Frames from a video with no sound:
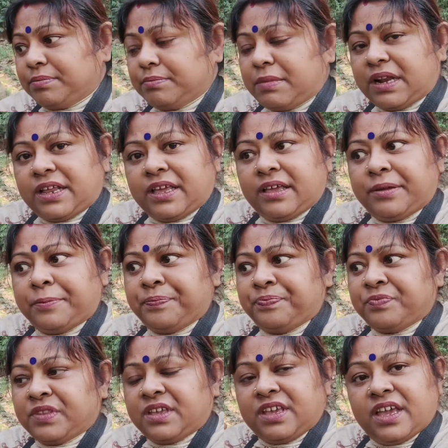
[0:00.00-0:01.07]
মানে
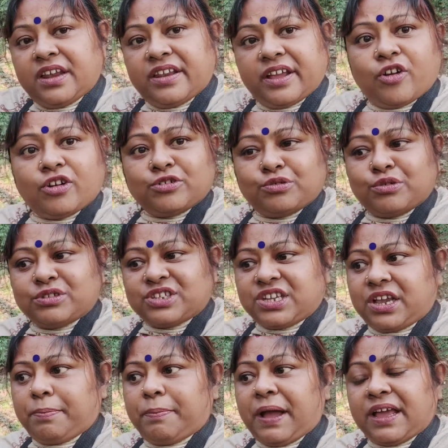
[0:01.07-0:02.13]
ইয়ে রেকর্ড করছে
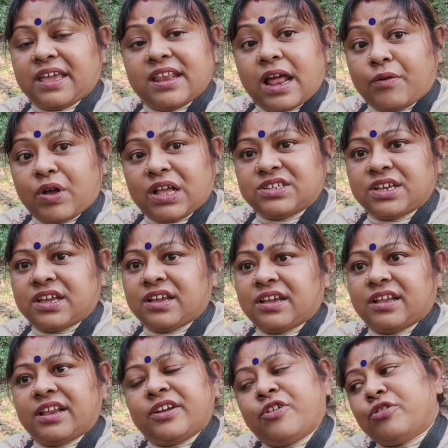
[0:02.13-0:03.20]
পাখির আওয়াজ
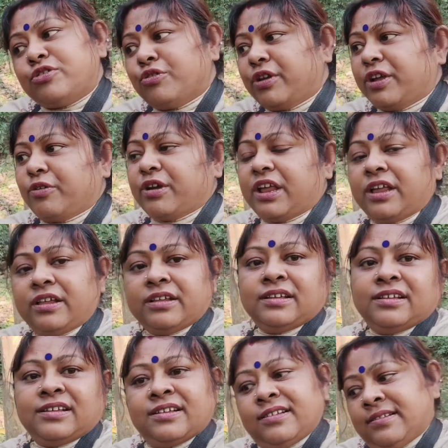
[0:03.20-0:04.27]
রেকর্ড করে করে
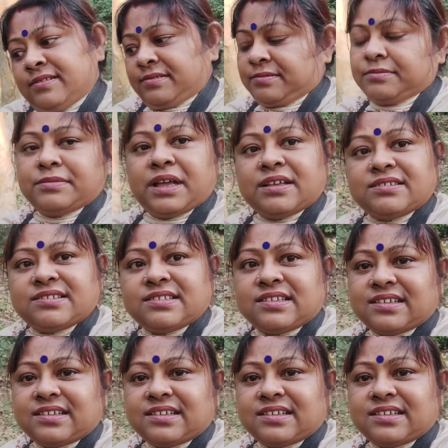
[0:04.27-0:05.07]
ব্যাস